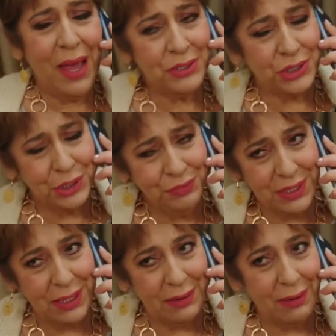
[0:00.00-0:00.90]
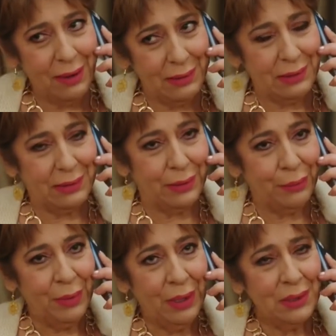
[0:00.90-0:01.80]
Ben şimdi gelir
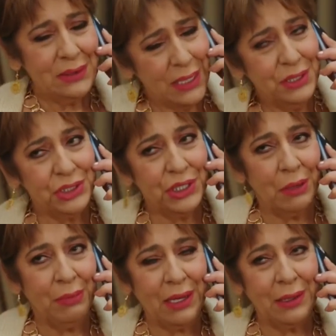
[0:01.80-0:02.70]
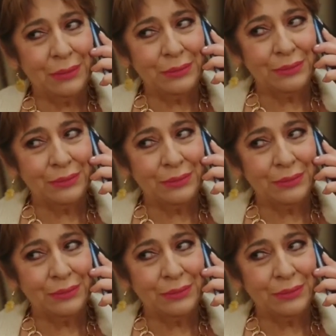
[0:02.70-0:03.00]
hallederim. Sen işine bak.